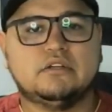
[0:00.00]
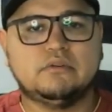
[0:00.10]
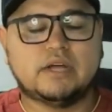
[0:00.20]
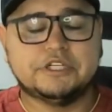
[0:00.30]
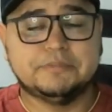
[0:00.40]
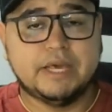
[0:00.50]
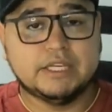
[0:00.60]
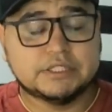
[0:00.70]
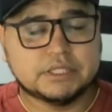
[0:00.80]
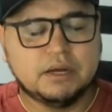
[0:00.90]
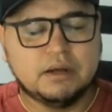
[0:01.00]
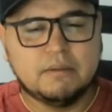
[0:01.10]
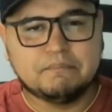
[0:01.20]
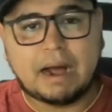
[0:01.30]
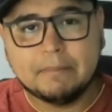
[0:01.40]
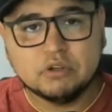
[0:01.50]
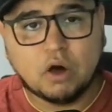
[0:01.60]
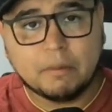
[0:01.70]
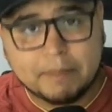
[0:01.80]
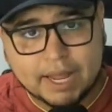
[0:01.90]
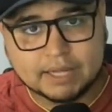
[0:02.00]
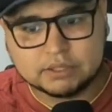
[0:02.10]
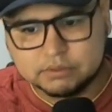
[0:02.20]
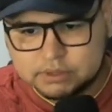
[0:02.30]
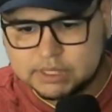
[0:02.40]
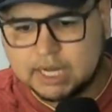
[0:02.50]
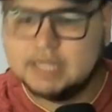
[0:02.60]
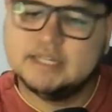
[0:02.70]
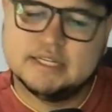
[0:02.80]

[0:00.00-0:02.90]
do Lucas Mendes, Pablo Roberto, tá?